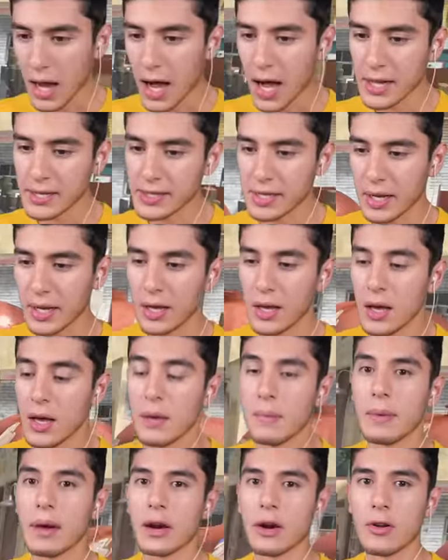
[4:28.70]
Ah, sí,
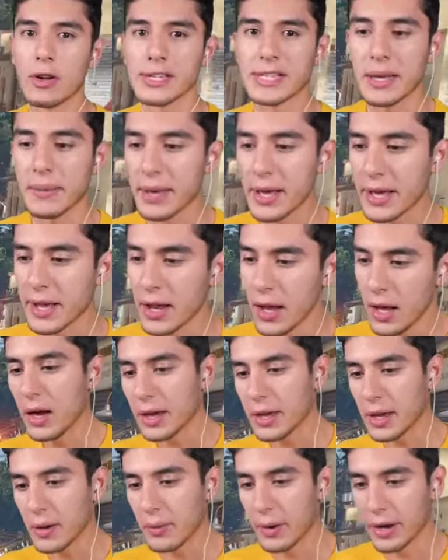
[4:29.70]
mi grúa está bien
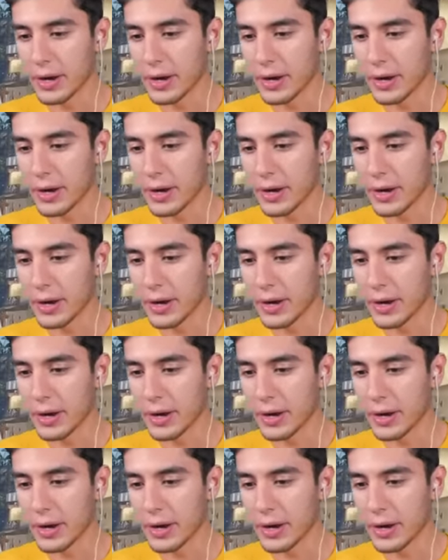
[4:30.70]
ah, ¡Qué